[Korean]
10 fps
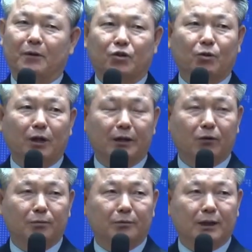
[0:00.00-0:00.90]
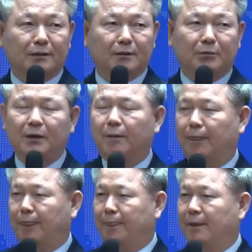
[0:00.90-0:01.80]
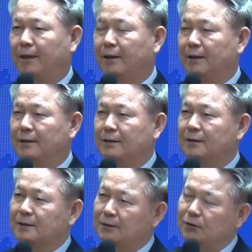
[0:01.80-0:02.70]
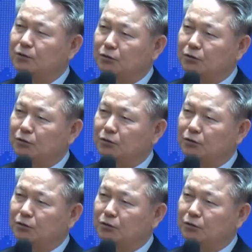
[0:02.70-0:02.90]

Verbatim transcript: 저나 여러분 같으면 그런